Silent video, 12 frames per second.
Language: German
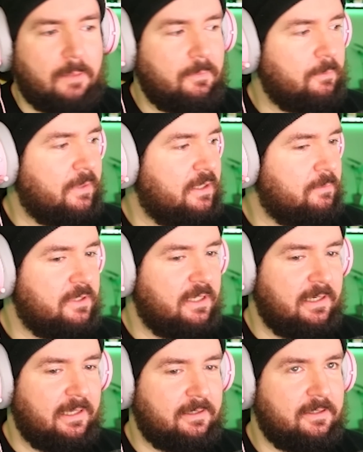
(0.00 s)
Kann man bei dem
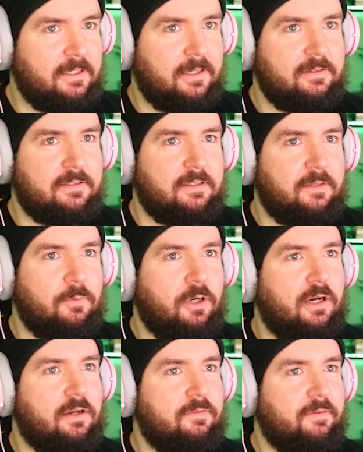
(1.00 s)
Dialekt nicht ernst nehmen.
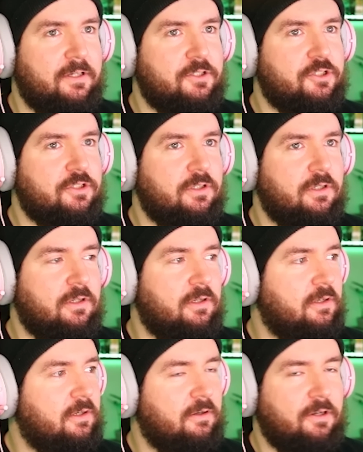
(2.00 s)
Ach Quatsch.
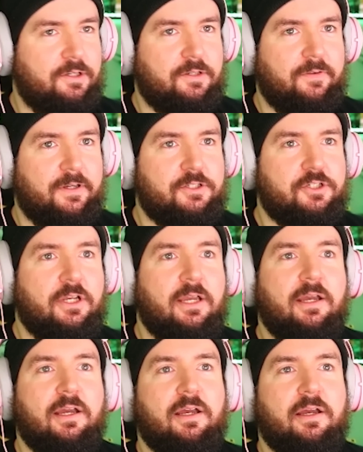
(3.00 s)
Ach Quatsch.
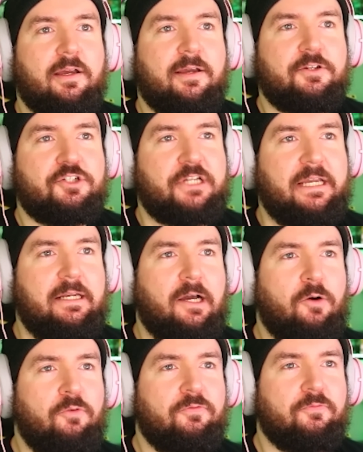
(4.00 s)
Äh,
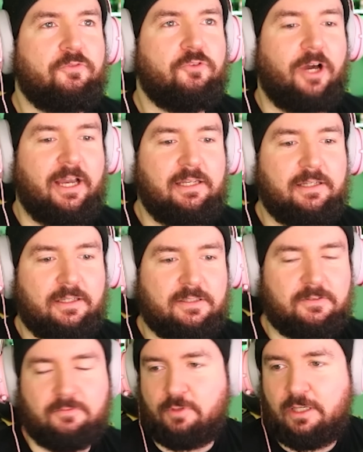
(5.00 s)
Steinhaufen für
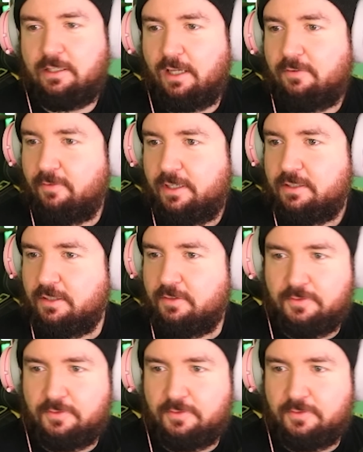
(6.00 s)
Eidechsen. Geht direkt weiter.